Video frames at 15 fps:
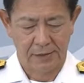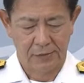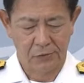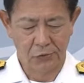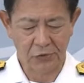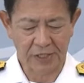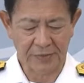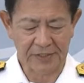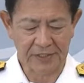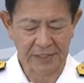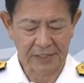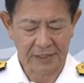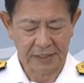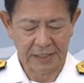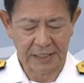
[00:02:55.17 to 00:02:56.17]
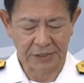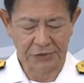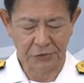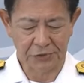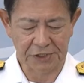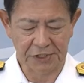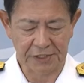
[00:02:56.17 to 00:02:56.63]
この度、海
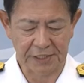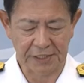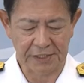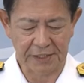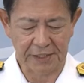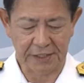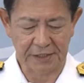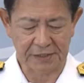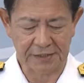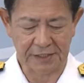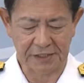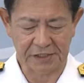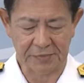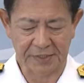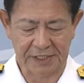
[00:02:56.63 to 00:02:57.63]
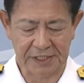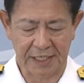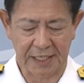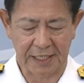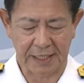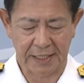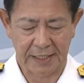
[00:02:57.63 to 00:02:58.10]
上自衛隊で正規しまし
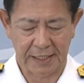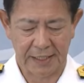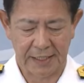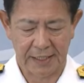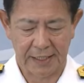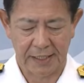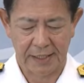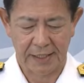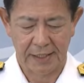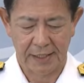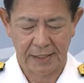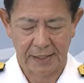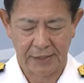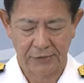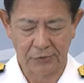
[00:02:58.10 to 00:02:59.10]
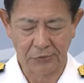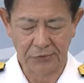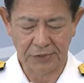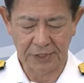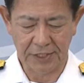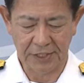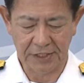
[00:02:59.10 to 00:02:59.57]
た特
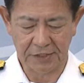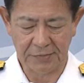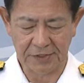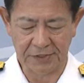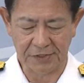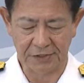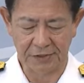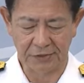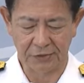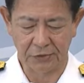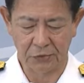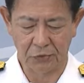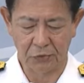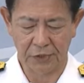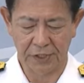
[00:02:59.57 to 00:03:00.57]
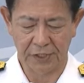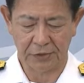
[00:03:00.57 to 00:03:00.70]
定秘密漏洩